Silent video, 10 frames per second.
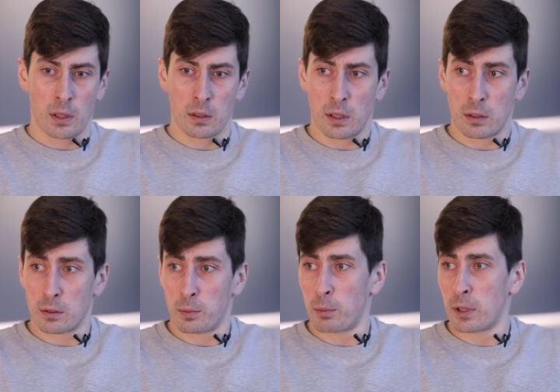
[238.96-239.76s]
не знаю, ну,
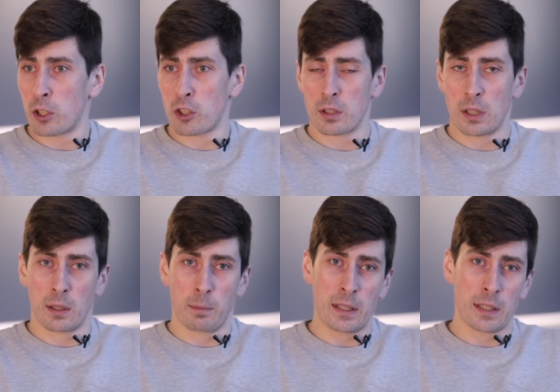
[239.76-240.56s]
запоминающаяся,
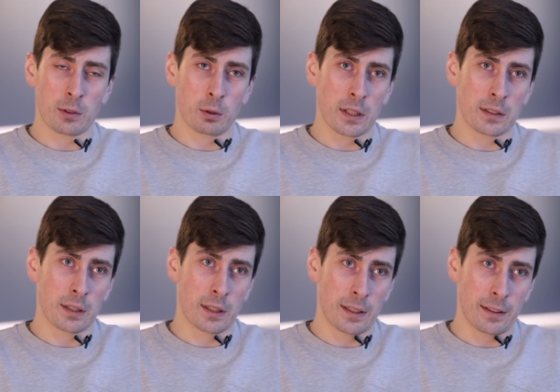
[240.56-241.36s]
наверное, поездка у нас
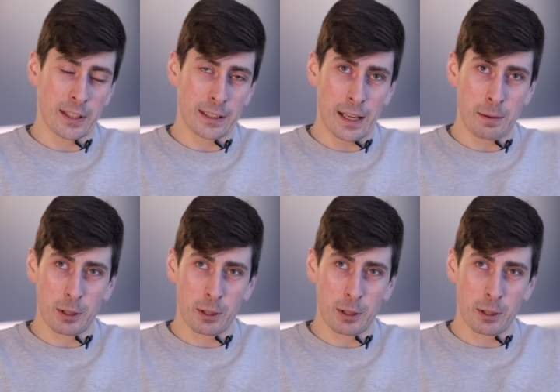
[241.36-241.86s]
э, в Китай